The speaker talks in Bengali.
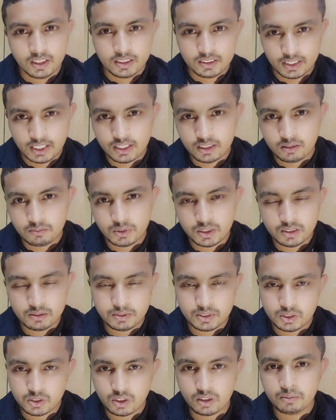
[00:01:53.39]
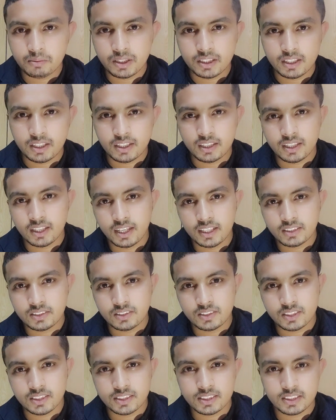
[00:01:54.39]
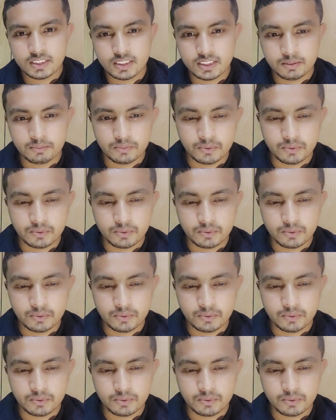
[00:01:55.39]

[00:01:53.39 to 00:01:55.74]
তো এখন বর্তমান সবাই কাজ করতেছে যে